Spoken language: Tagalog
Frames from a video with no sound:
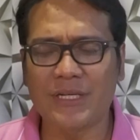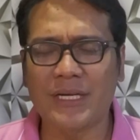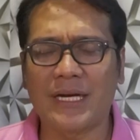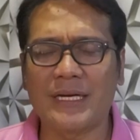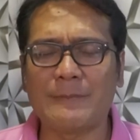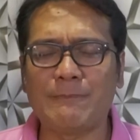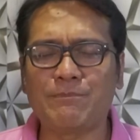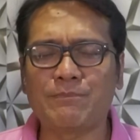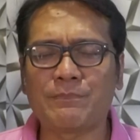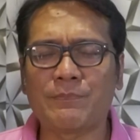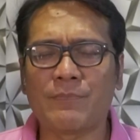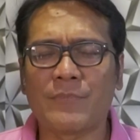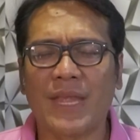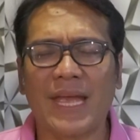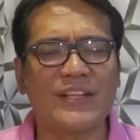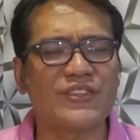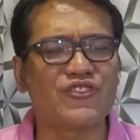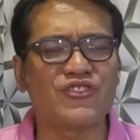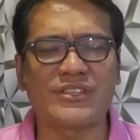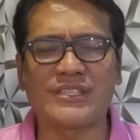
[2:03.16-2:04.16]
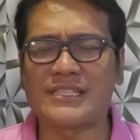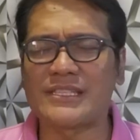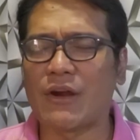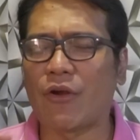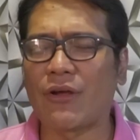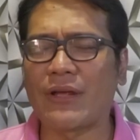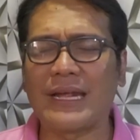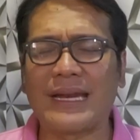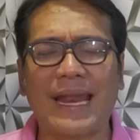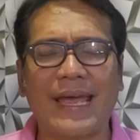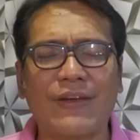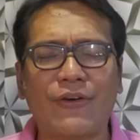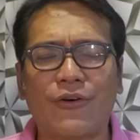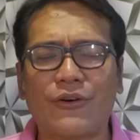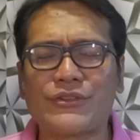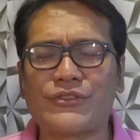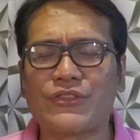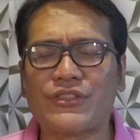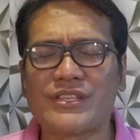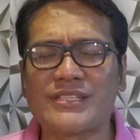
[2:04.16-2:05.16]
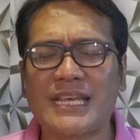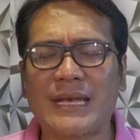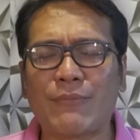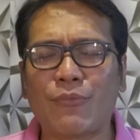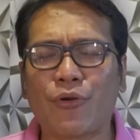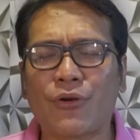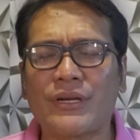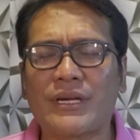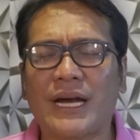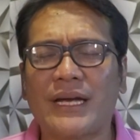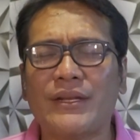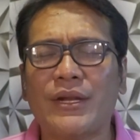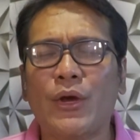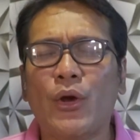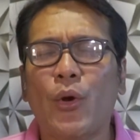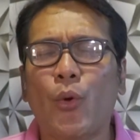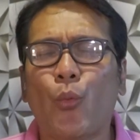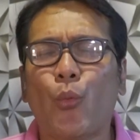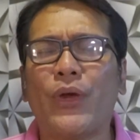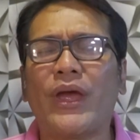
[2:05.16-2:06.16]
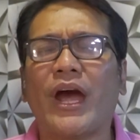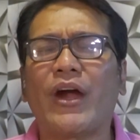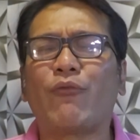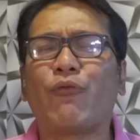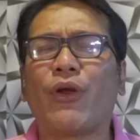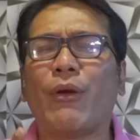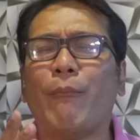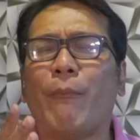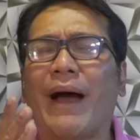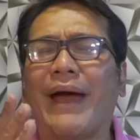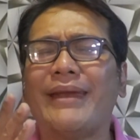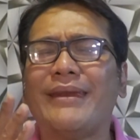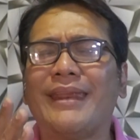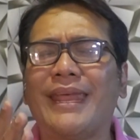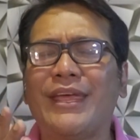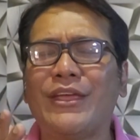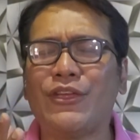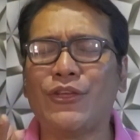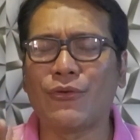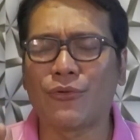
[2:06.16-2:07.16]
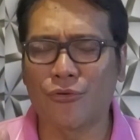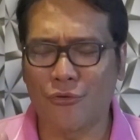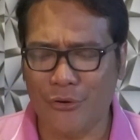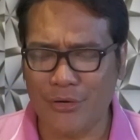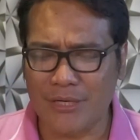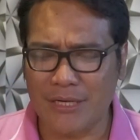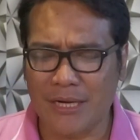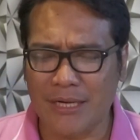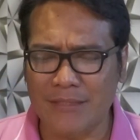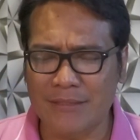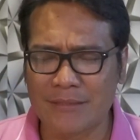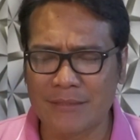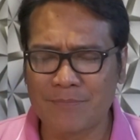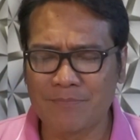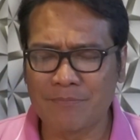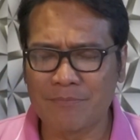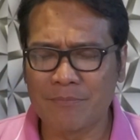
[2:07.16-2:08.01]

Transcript: Lord God. It's just like also the same, Lord God, we are reminding you, Lord God.